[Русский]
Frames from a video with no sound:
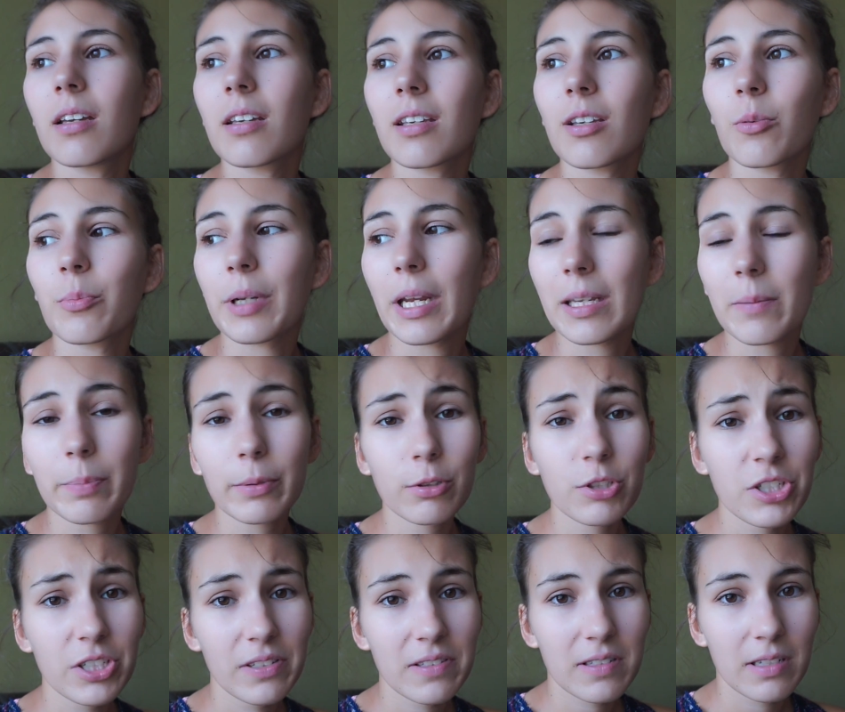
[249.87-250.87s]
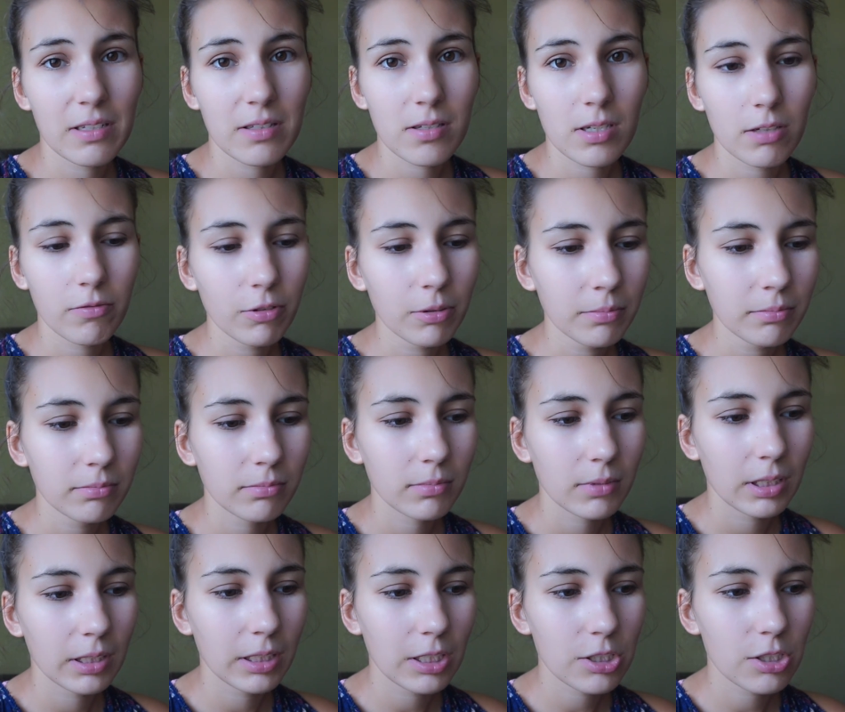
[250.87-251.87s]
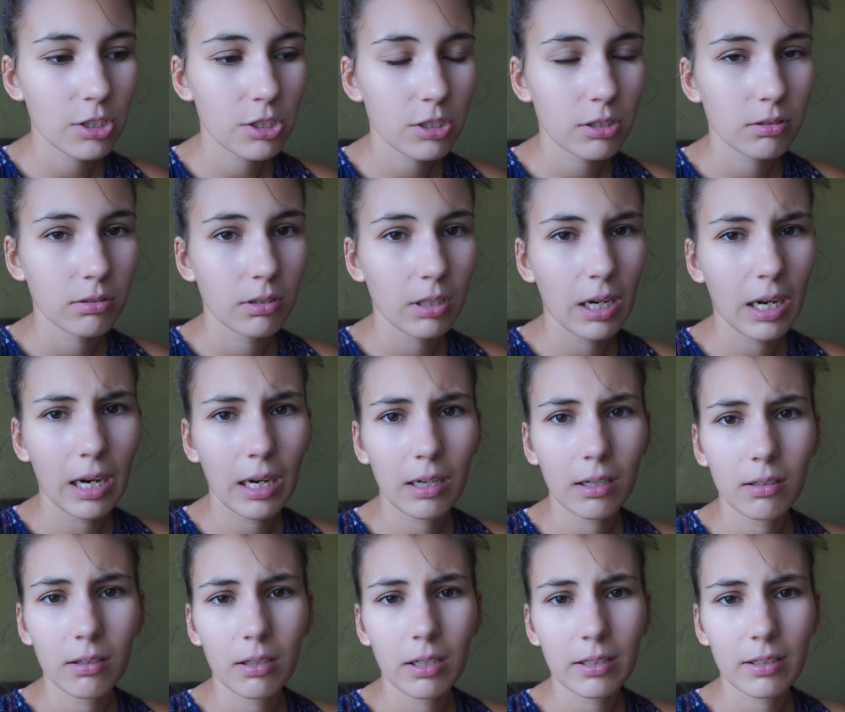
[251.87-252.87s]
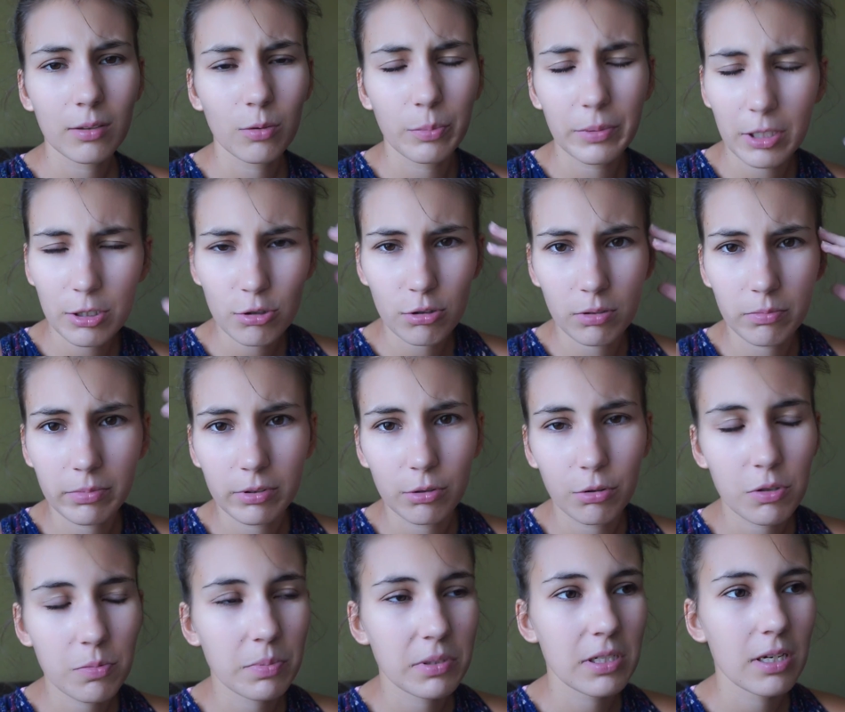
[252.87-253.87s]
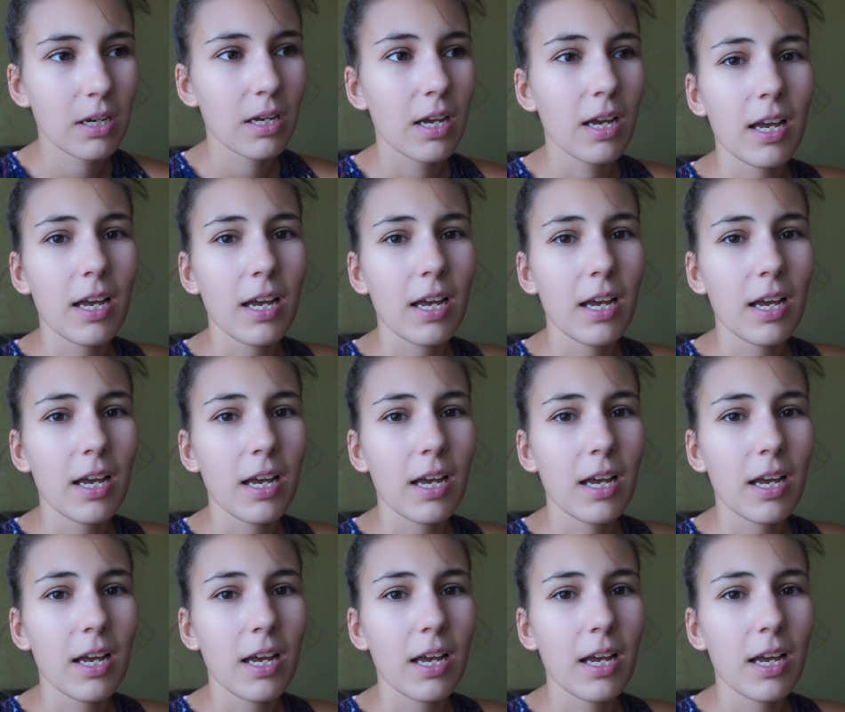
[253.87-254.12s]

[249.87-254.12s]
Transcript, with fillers: И у меня не получилось найти его, конечно же. А, это у меня сон был, господи.